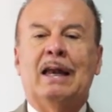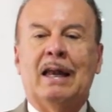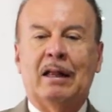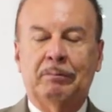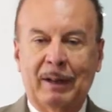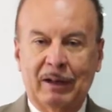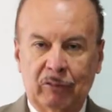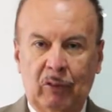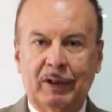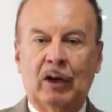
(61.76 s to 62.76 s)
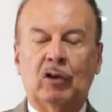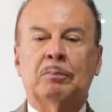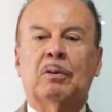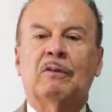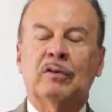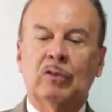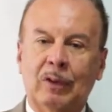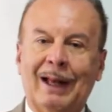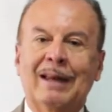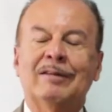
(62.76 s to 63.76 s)
las personas, los
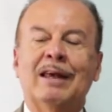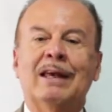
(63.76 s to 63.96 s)
profesionales